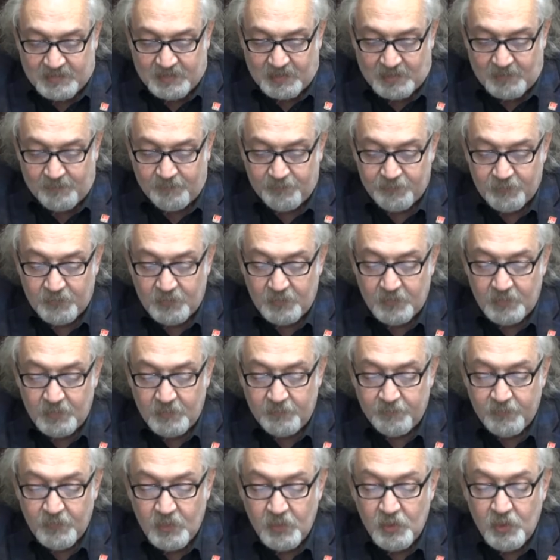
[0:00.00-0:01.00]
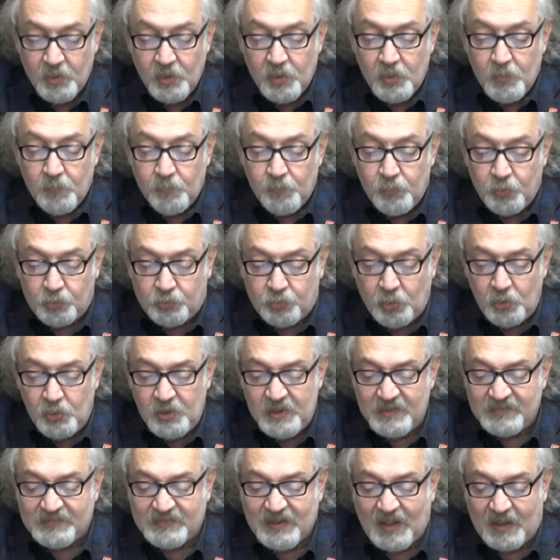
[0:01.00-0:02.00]
ki bütün
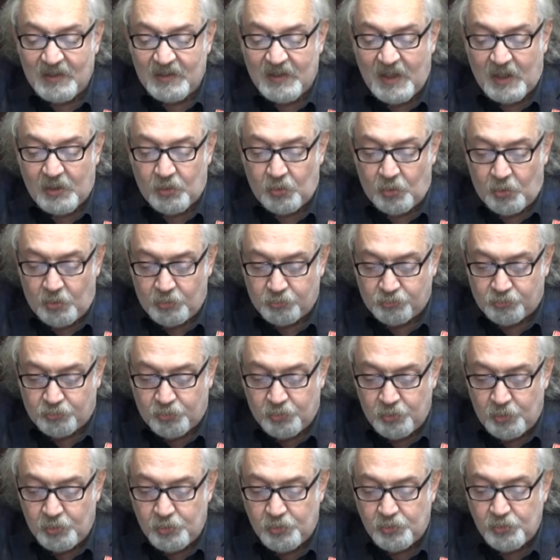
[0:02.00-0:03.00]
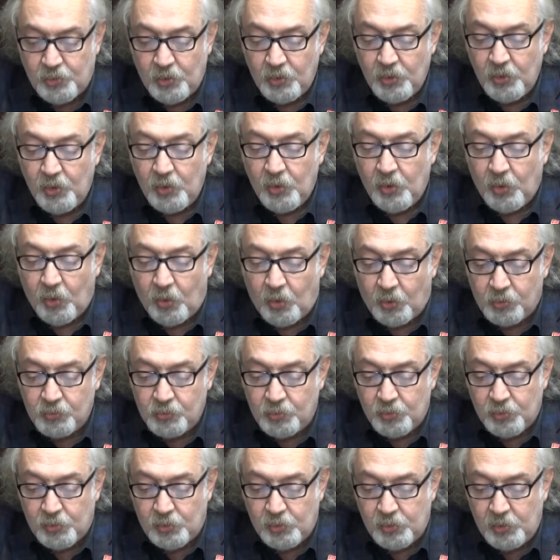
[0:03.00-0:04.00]
insanlar özgür,
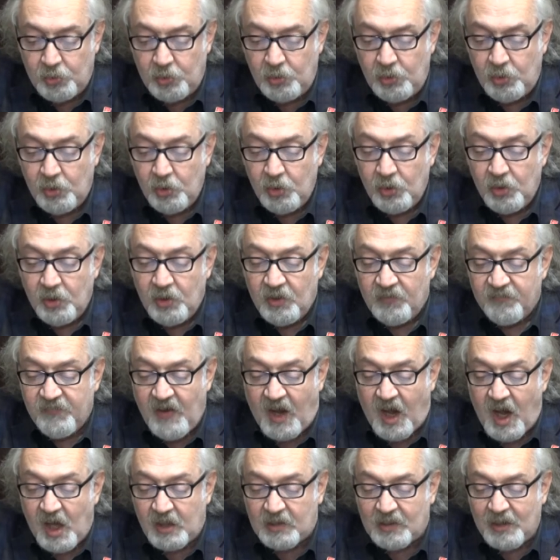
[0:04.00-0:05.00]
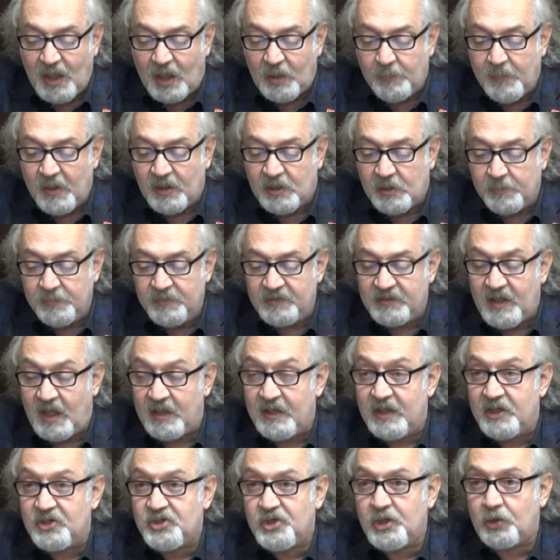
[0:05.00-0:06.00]
onurlu ve haklar
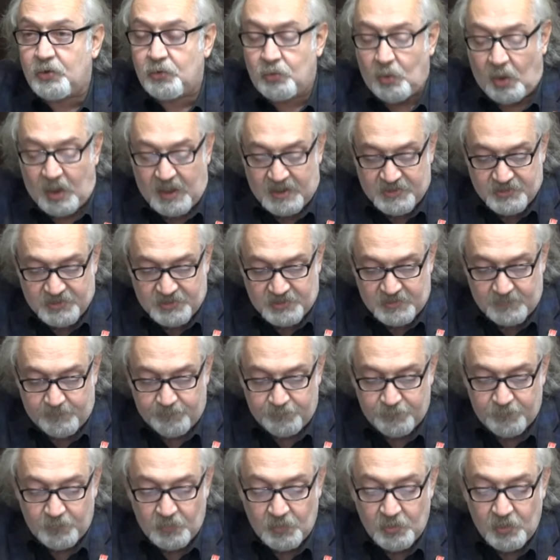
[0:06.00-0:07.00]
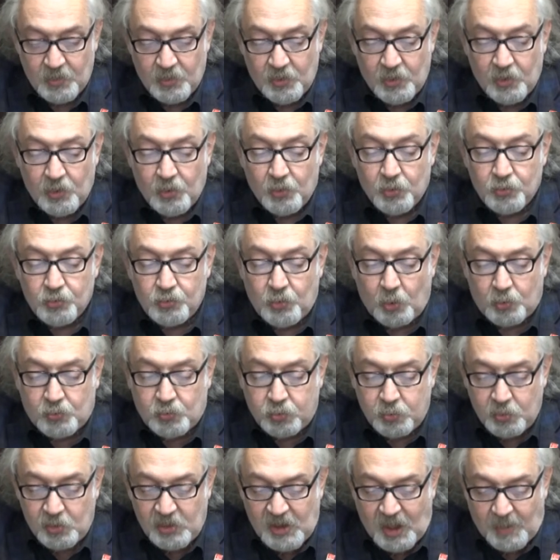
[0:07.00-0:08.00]
bakımından eşit doğar.
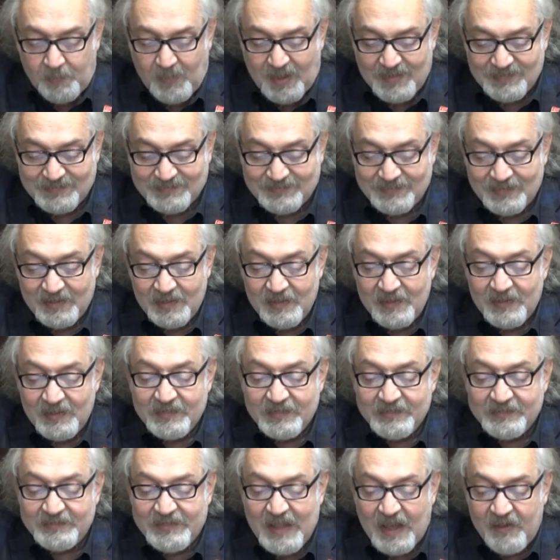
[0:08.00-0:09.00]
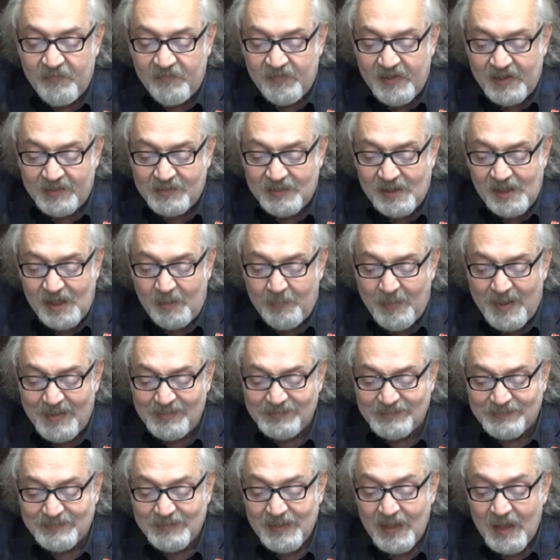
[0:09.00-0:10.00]
Dokunulamaz,
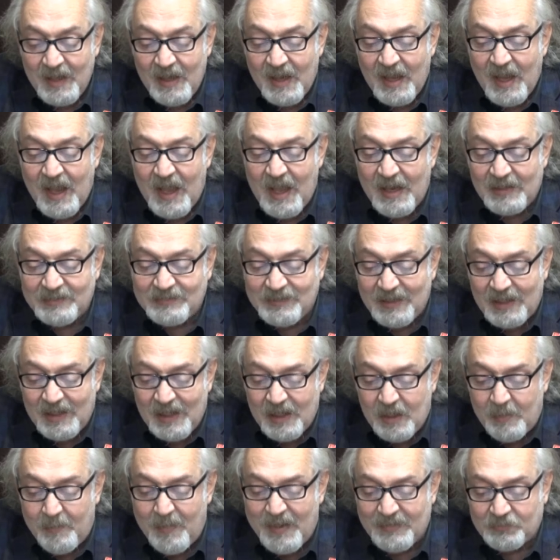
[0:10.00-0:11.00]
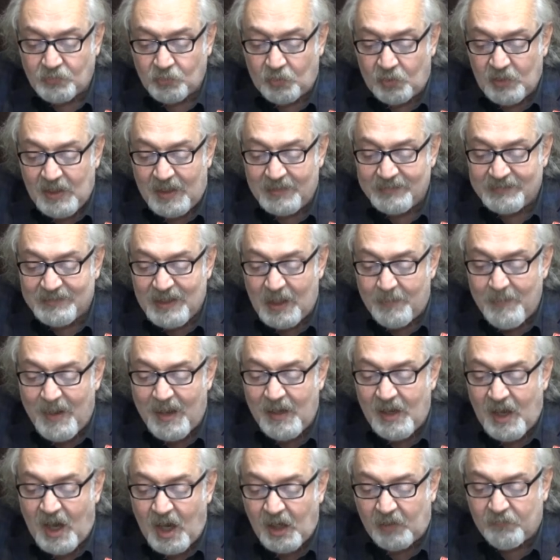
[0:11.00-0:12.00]
devredilemez, ertelenemez olan
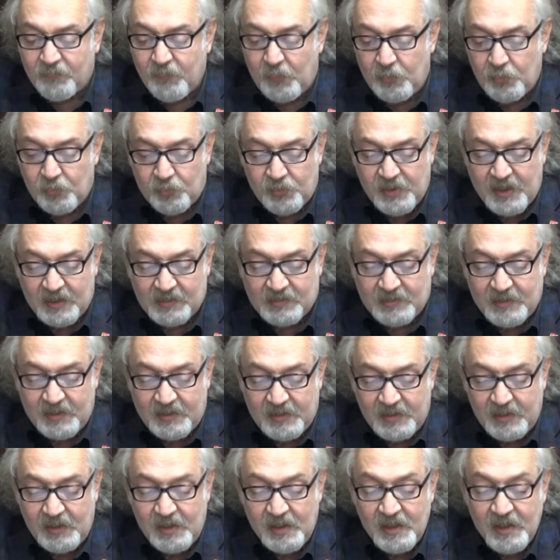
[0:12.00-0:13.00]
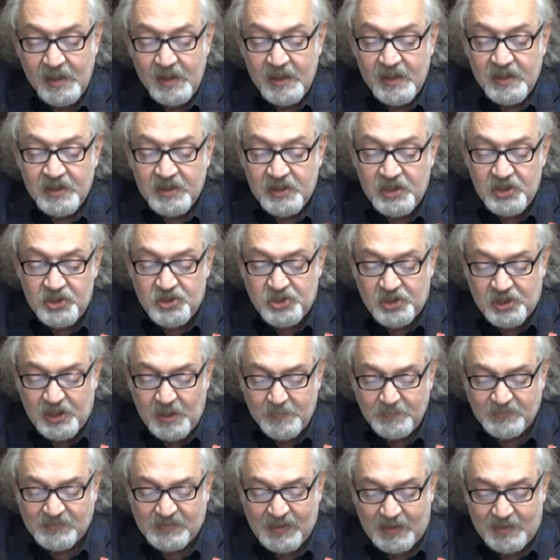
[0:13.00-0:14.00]
temel hak ve hürriyetleri hiç
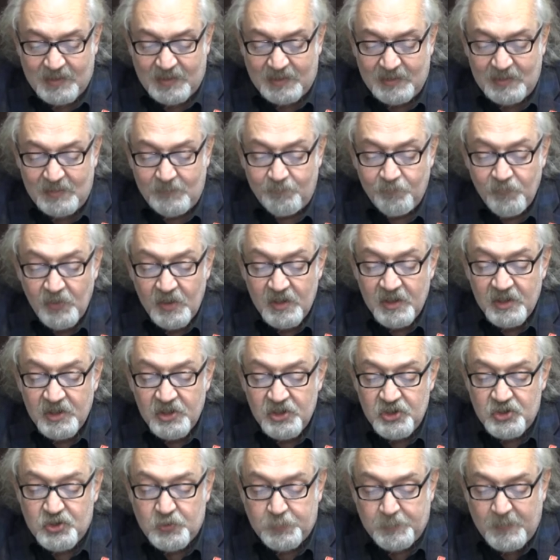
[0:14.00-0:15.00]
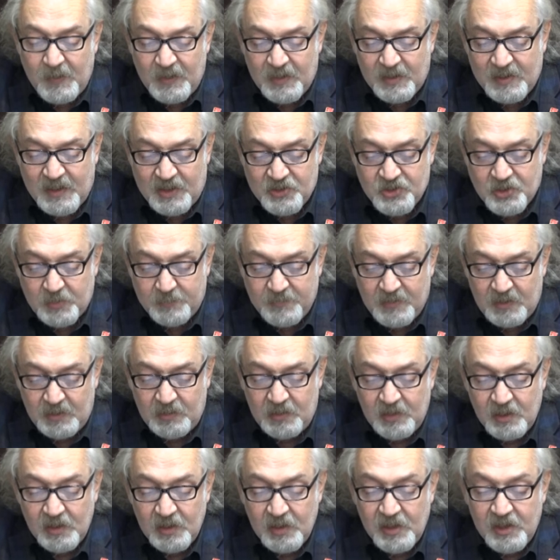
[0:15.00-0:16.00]
kimsenin, hiçbir
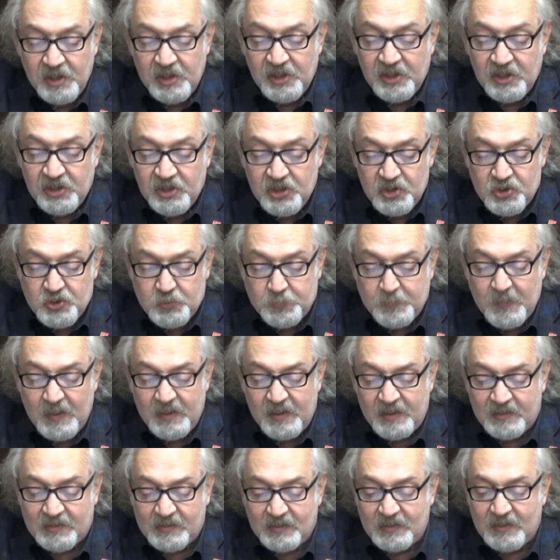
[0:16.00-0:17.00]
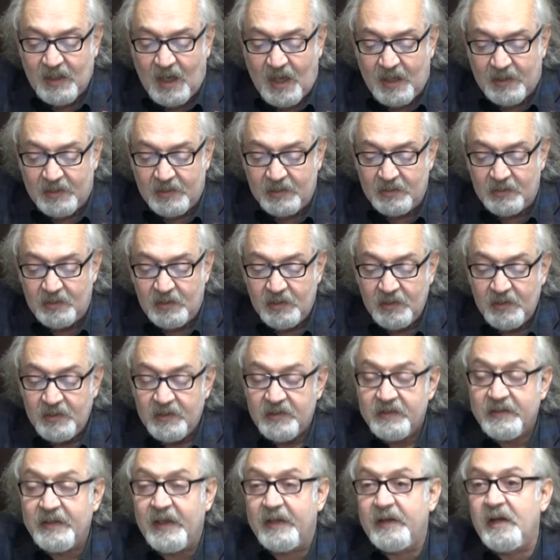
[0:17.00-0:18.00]
rejimin, hiçbir iktidarın
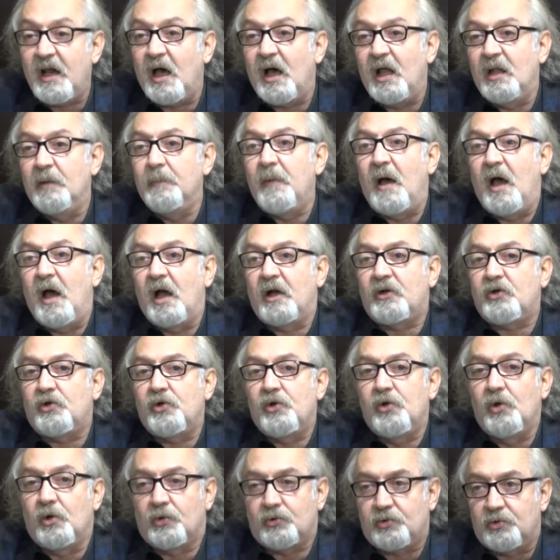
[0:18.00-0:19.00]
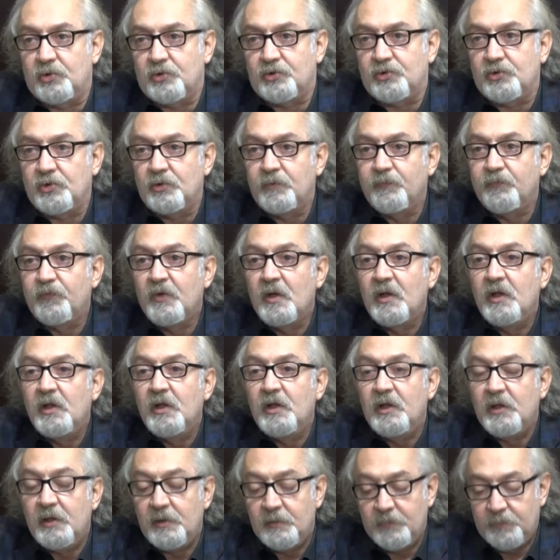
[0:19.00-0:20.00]
geri alma hakkı yoktur.
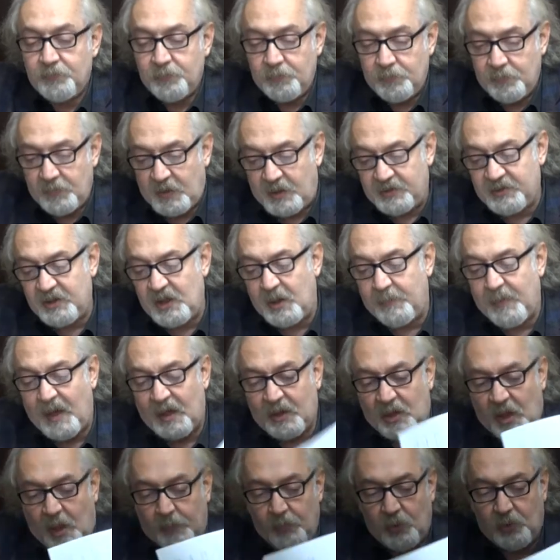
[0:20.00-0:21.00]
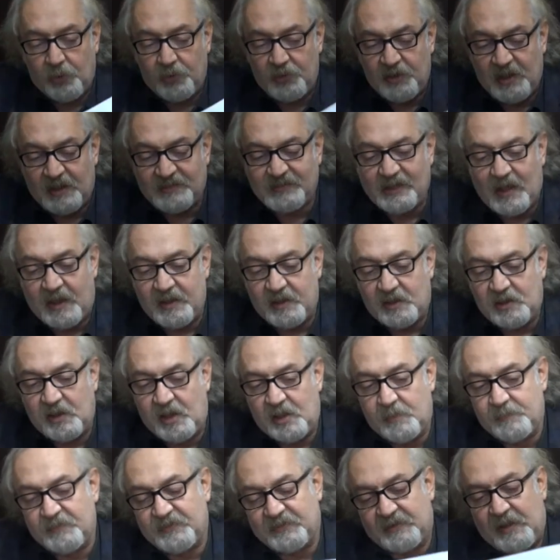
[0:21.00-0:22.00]
Adıyaman kamuoyuna
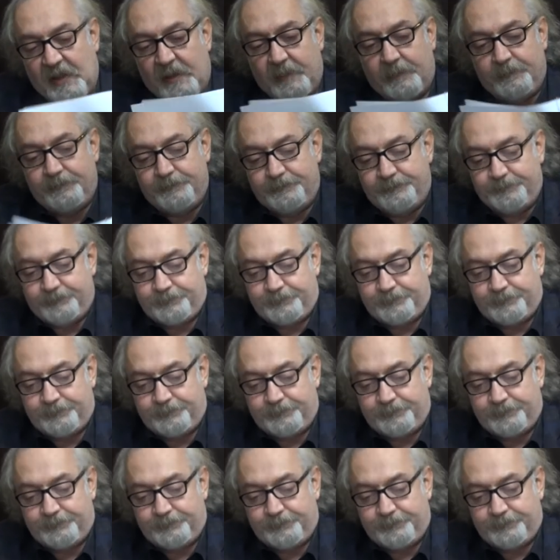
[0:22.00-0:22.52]
saygılarımızla.